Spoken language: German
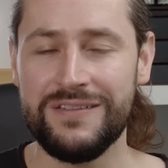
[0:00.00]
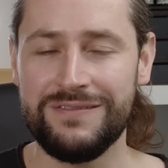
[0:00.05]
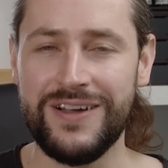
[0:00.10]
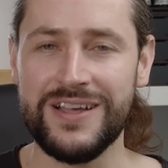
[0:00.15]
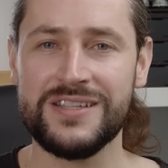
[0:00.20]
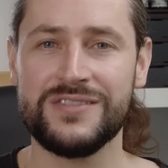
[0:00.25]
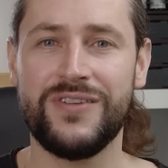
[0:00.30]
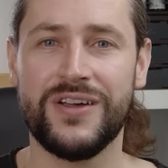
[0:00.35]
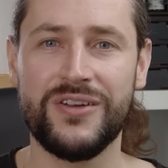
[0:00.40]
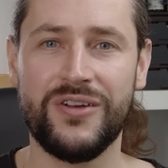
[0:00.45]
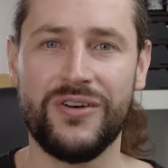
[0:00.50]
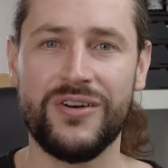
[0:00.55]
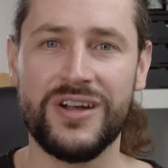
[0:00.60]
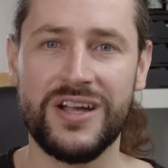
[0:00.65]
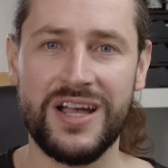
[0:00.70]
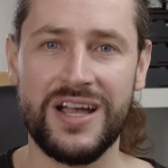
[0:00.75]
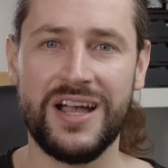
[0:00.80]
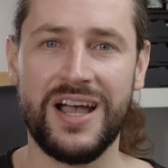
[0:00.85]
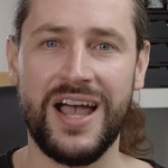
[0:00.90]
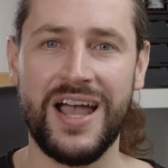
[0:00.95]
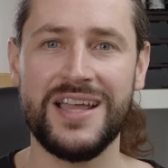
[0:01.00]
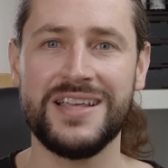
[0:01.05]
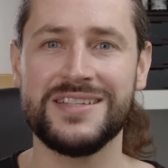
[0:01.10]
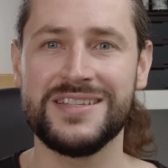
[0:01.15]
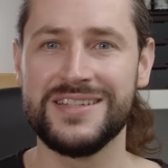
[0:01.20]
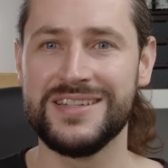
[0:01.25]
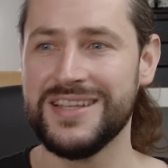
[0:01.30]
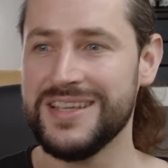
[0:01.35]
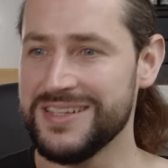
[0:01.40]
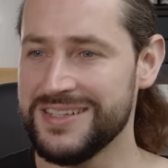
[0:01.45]
was waren eure
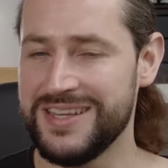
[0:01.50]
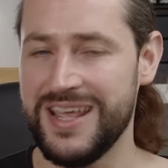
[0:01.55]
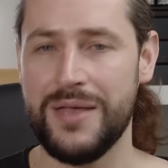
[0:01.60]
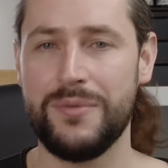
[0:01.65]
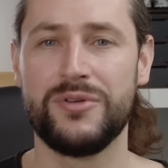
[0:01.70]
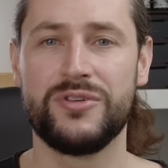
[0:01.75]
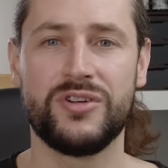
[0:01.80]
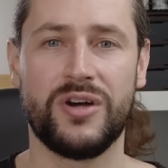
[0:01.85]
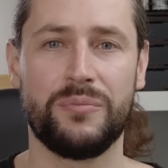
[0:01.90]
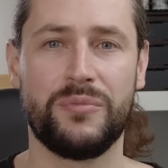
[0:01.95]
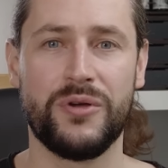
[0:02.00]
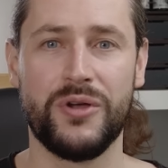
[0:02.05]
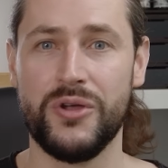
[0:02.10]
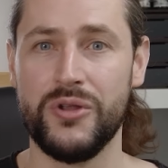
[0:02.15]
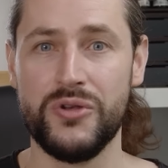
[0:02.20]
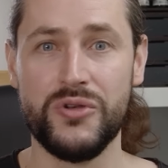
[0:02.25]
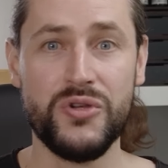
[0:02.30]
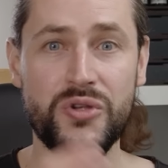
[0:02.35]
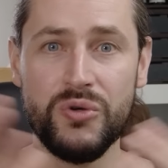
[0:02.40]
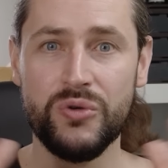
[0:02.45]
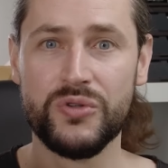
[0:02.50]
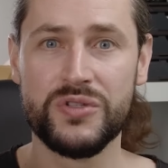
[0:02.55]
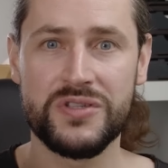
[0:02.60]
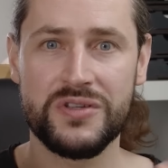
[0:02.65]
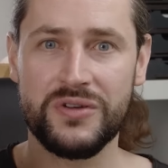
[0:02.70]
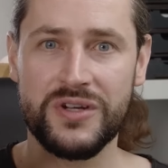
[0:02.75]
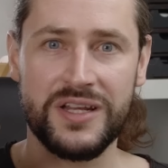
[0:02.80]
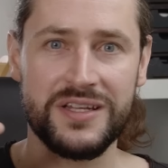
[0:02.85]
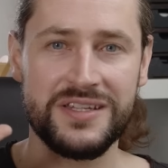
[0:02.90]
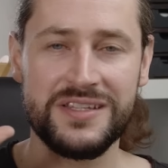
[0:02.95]
heißen
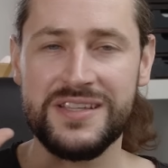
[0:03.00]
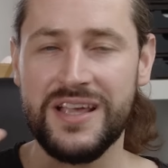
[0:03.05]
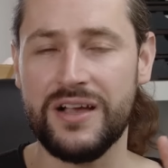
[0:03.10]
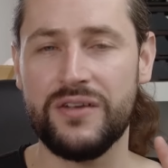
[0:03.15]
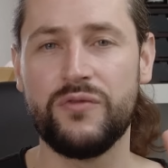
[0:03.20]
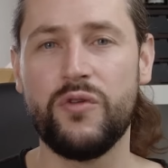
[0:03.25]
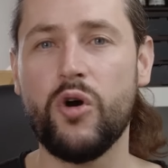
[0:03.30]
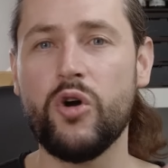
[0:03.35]
Tabletop-News oder die Sachen,